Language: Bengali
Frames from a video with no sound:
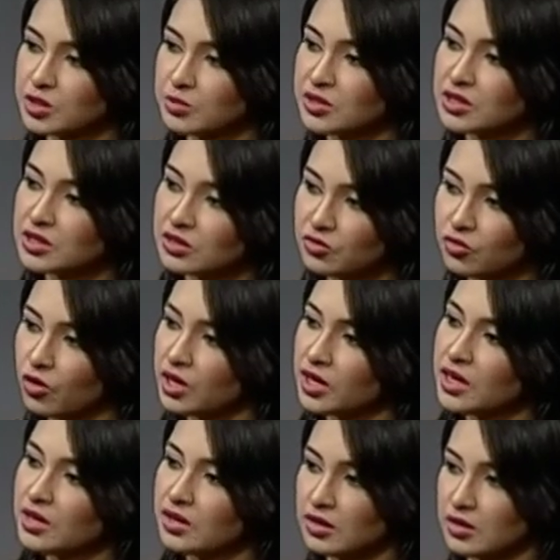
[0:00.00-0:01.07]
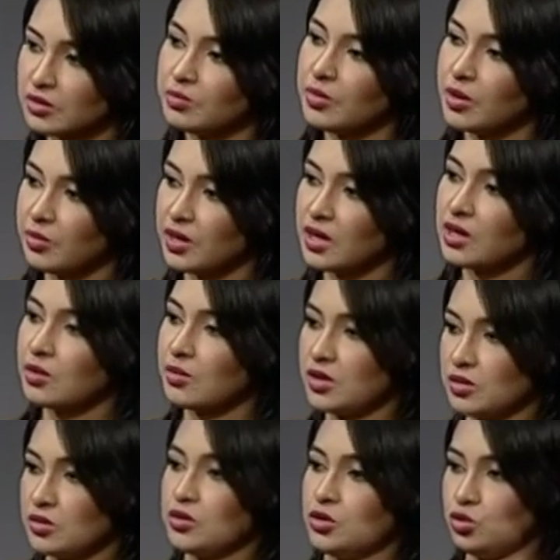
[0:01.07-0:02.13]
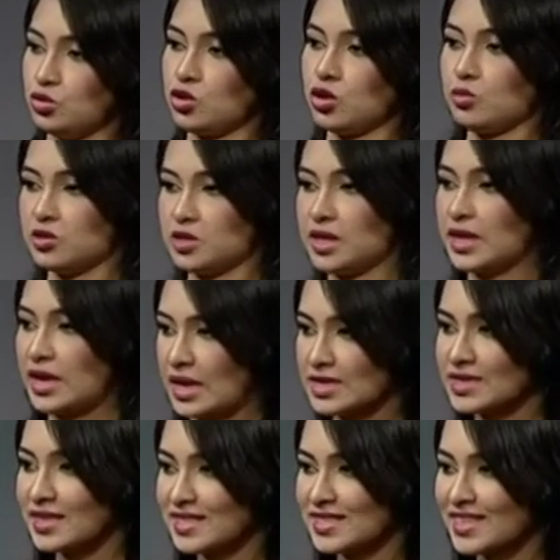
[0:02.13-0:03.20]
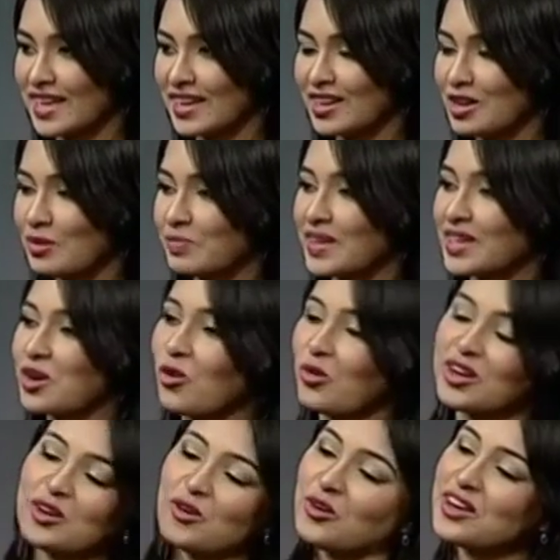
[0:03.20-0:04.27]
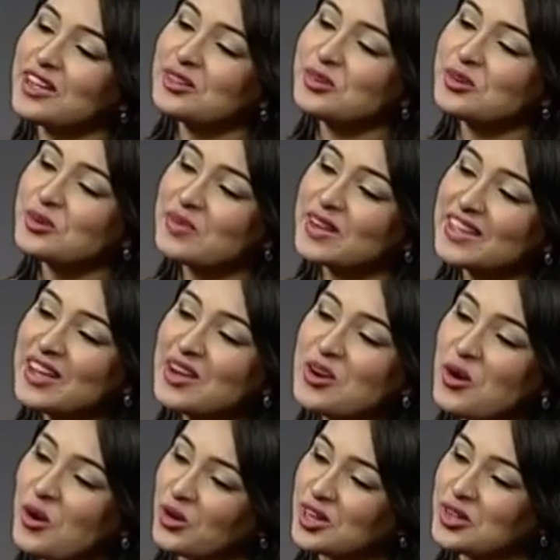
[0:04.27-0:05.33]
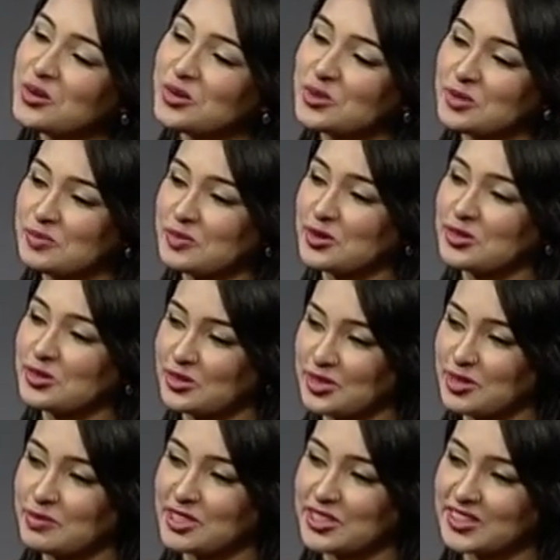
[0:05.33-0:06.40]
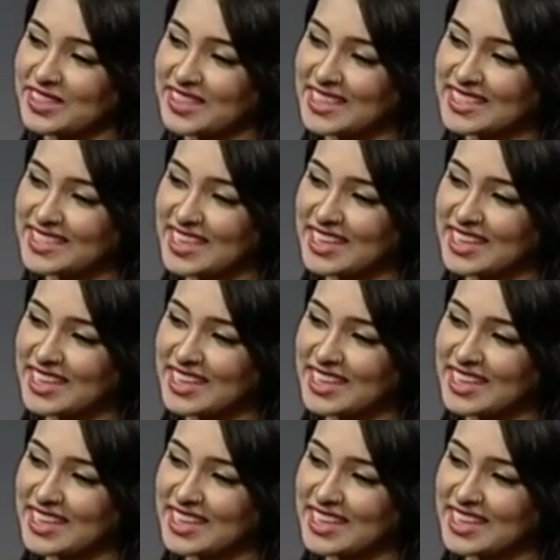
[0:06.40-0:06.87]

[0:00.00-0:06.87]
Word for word: ম্যানেজমেন্টের ফলে বেবিকে আবার সুস্থ অবস্থায় নিয়ে আসা যায় আপনাকে অনেক অনেক ধন্যবাদ অনেক গুরুত্বপূর্ণ তথ্যের বিষয়টি নিয়ে